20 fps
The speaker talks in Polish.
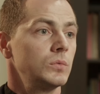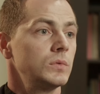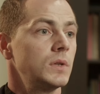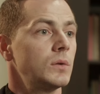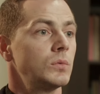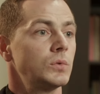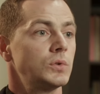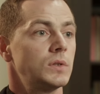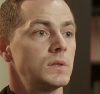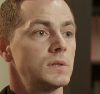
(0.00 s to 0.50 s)

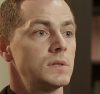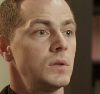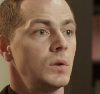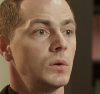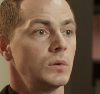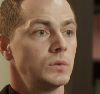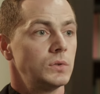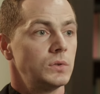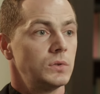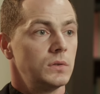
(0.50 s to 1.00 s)
udało się
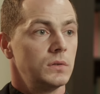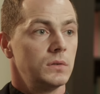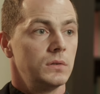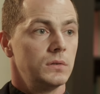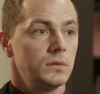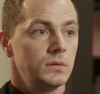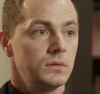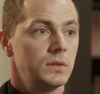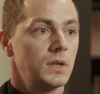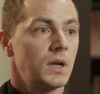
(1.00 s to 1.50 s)
zdjąć
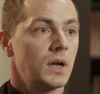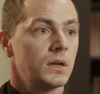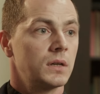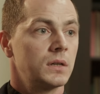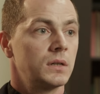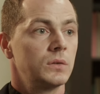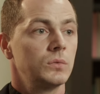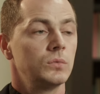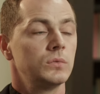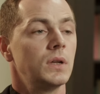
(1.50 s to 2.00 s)

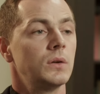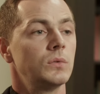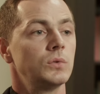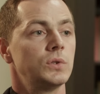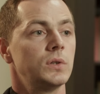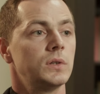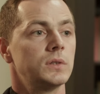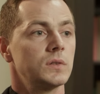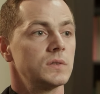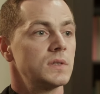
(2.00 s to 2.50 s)
dach,
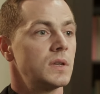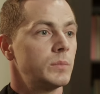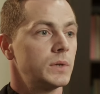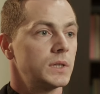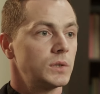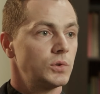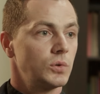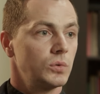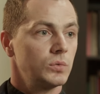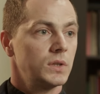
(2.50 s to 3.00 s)
udało się
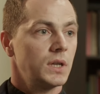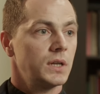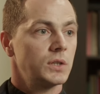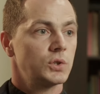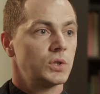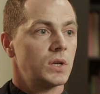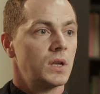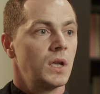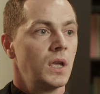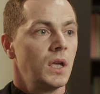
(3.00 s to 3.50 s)
rozebrać
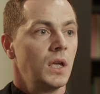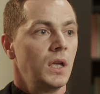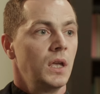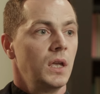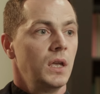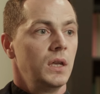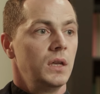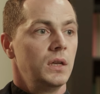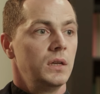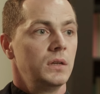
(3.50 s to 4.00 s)
ołtarze
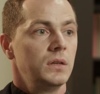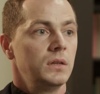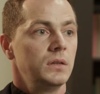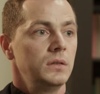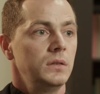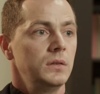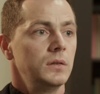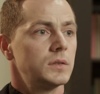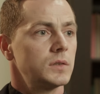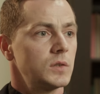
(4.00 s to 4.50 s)

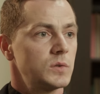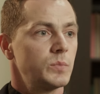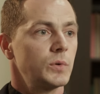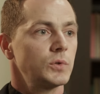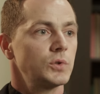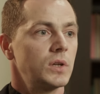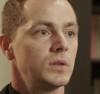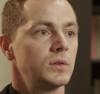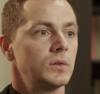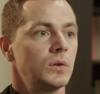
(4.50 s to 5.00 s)
y, i
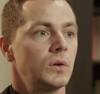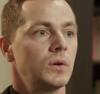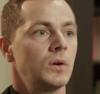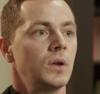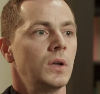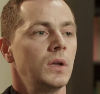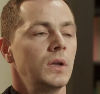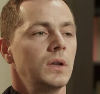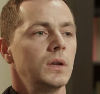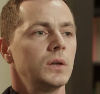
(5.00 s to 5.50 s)

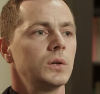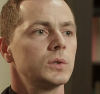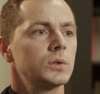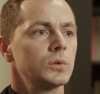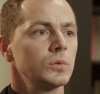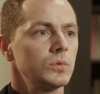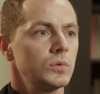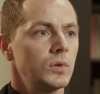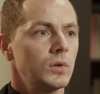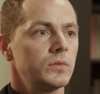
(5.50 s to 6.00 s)
rozpoczęto
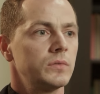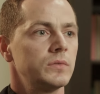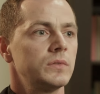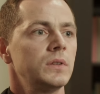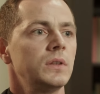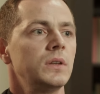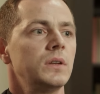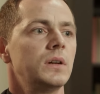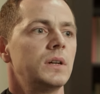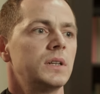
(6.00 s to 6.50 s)

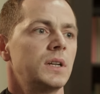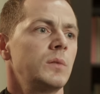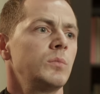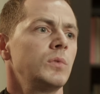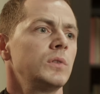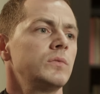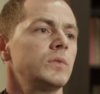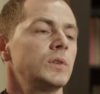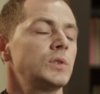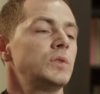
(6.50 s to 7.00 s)
gruntowny
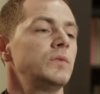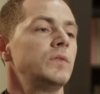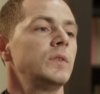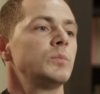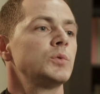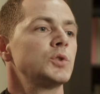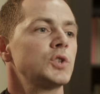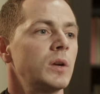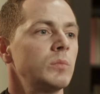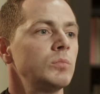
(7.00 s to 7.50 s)
remont,
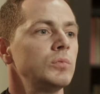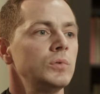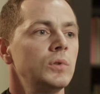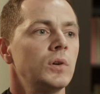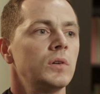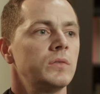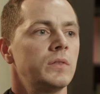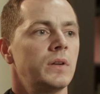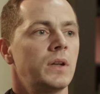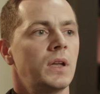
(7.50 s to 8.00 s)
właściwie
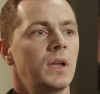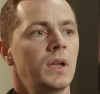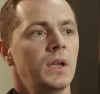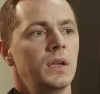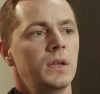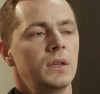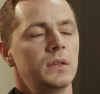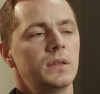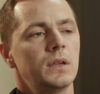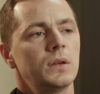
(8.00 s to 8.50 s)
przebudowę
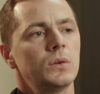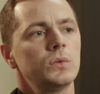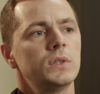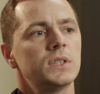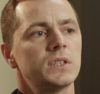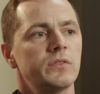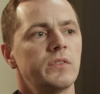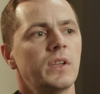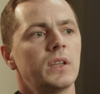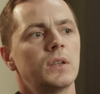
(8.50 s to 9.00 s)
tego
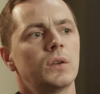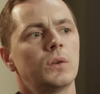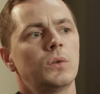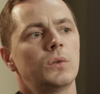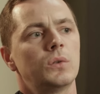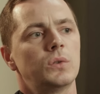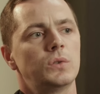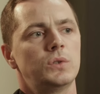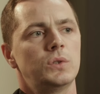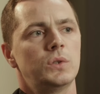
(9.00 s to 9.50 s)

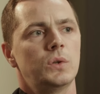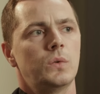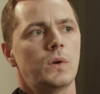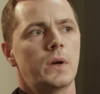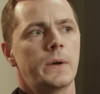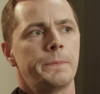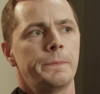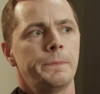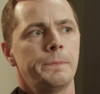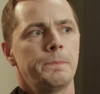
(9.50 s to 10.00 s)
drewnianego
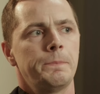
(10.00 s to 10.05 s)
kościoła.